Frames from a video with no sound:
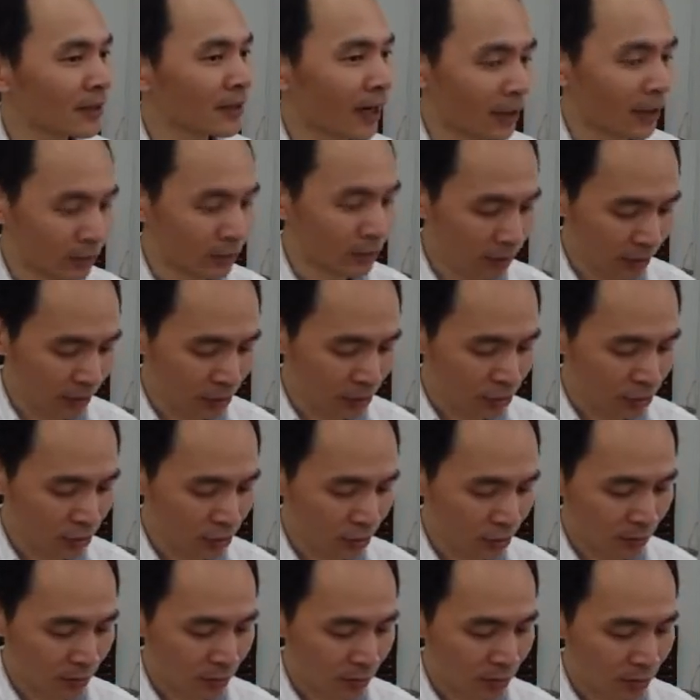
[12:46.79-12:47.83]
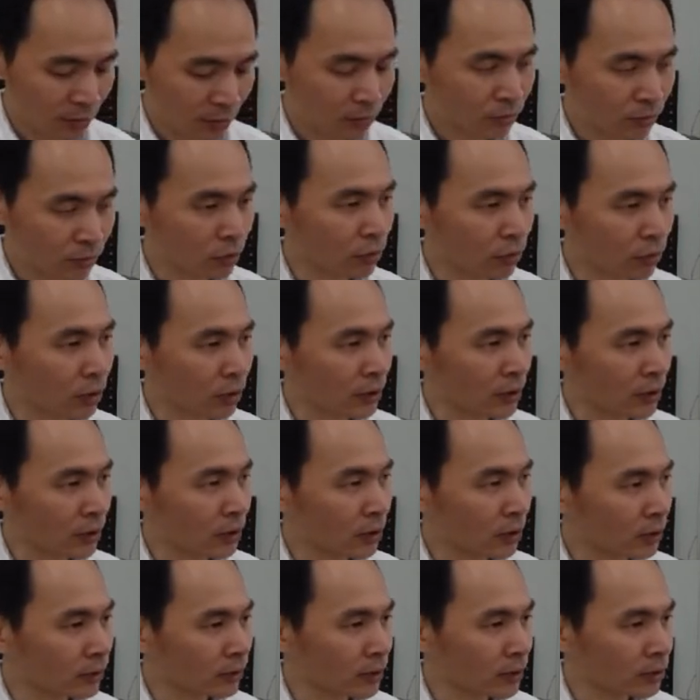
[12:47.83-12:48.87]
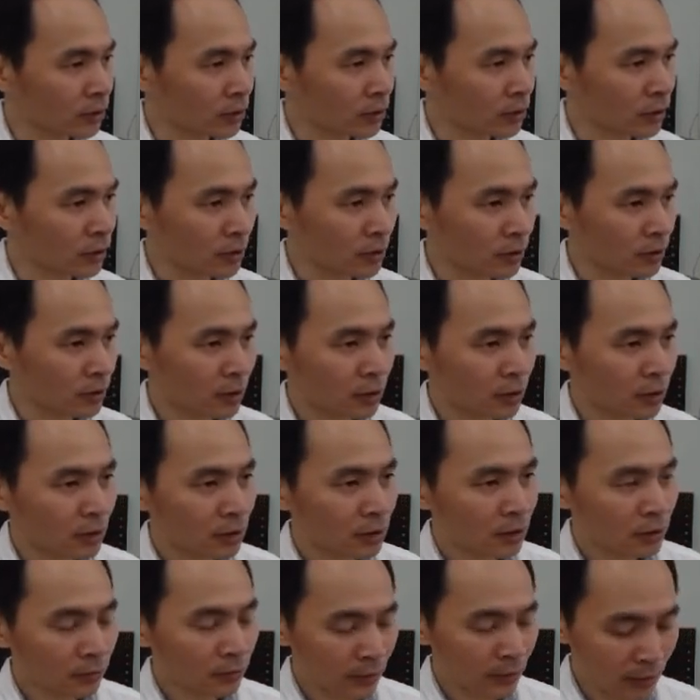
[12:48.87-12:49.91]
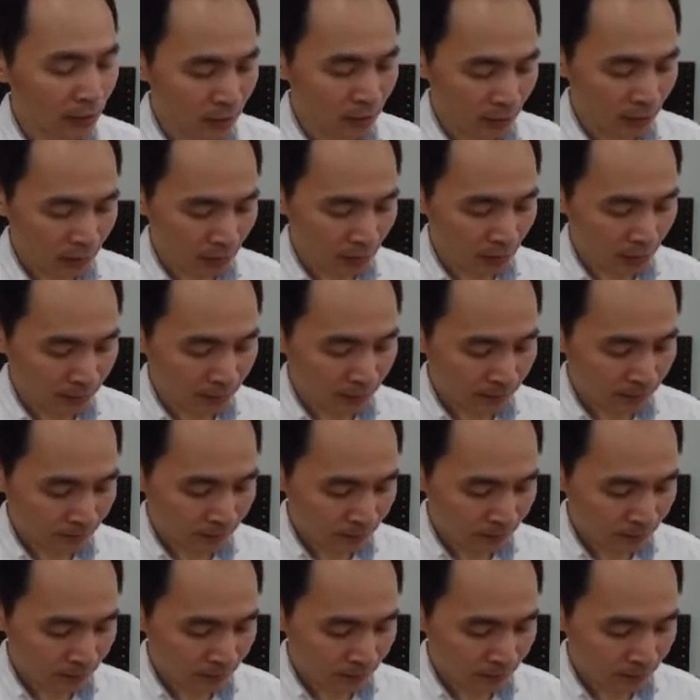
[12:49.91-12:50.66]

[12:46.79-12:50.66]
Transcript: 好，这个是如果你用的是那个